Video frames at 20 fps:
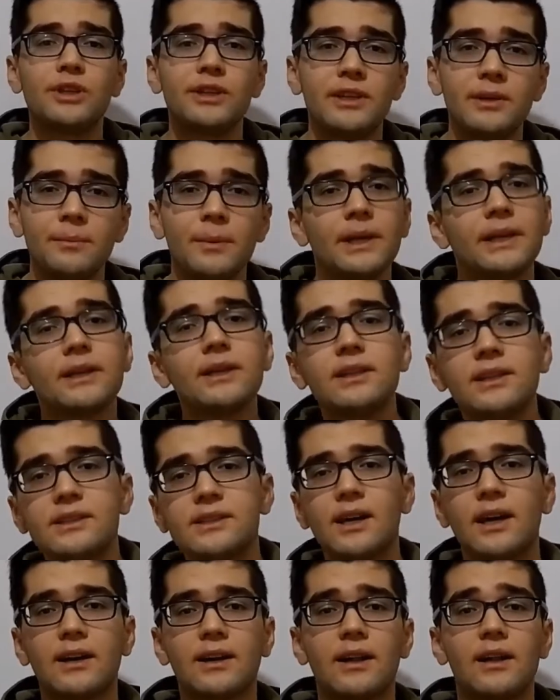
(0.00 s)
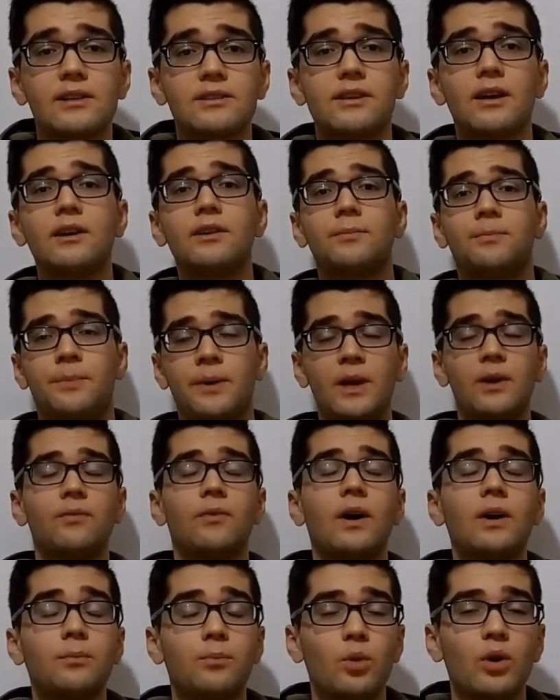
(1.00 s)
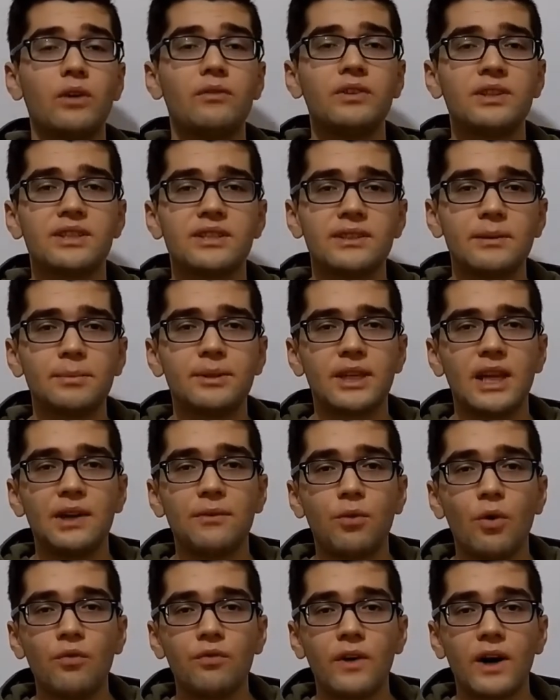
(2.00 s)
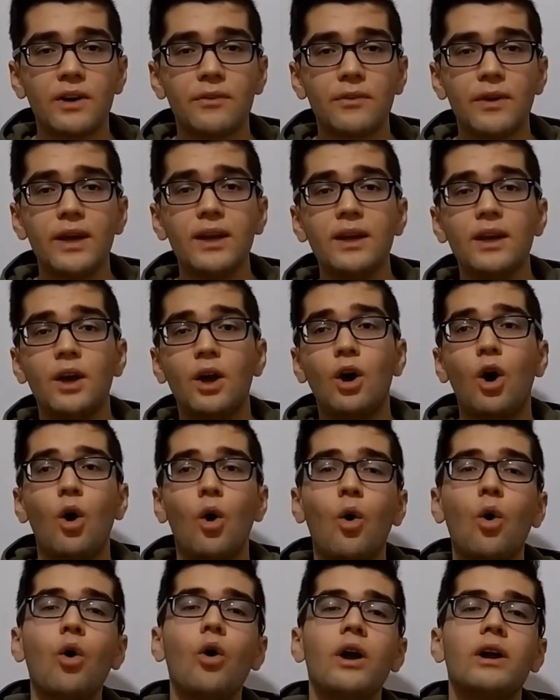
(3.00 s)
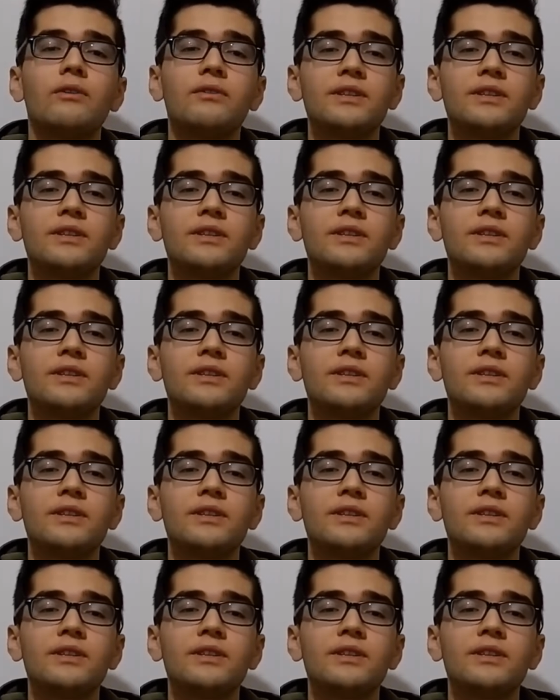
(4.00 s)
değinmek gerekirse arkadaşlar B var bu evin içinde bir telefon var ve o evin